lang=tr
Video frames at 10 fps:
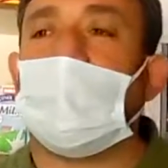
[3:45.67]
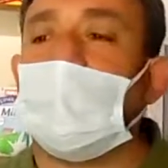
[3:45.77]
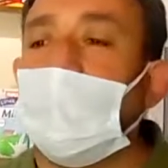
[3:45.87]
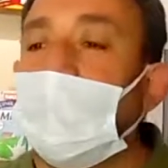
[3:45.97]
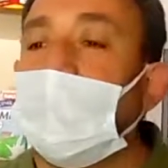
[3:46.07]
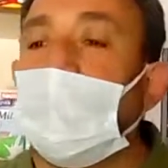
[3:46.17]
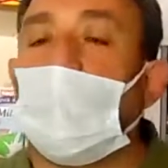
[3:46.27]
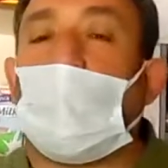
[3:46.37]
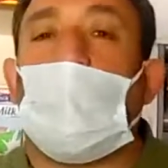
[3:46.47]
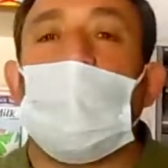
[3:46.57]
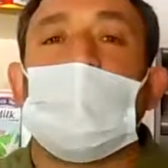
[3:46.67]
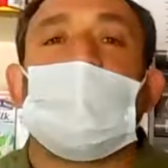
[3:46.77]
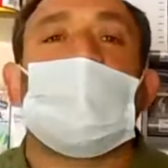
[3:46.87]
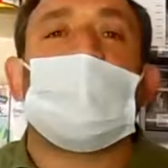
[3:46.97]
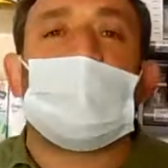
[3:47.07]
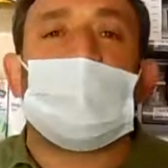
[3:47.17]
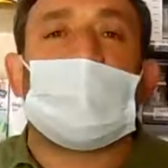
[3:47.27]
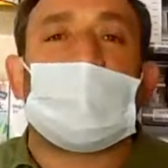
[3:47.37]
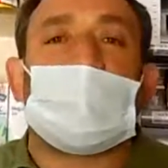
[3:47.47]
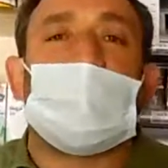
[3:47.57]
giren 15 kişi
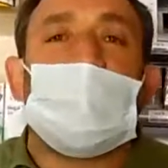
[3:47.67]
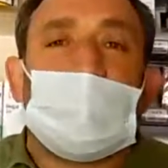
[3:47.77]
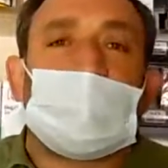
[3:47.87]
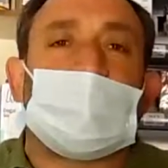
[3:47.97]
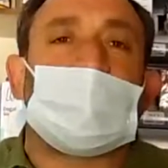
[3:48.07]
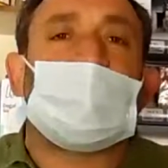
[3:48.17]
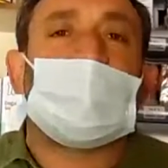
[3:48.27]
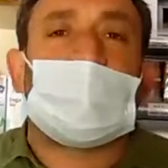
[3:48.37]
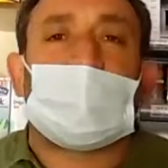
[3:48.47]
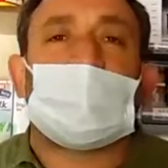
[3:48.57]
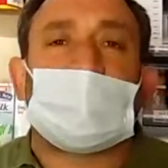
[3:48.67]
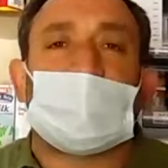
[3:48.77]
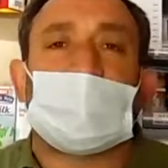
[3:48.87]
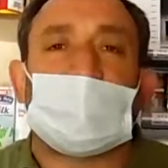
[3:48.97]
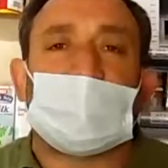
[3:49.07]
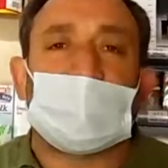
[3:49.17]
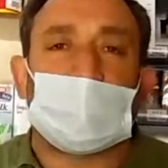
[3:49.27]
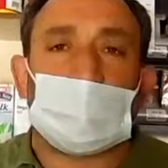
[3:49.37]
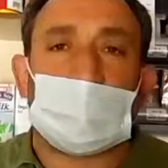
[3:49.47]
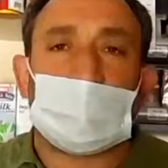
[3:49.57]
20 kişi değil bir kişi bir kişi iki kişi iki kişi
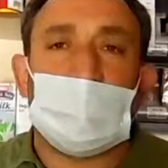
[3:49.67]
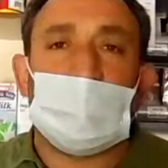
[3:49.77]
giriyorlar.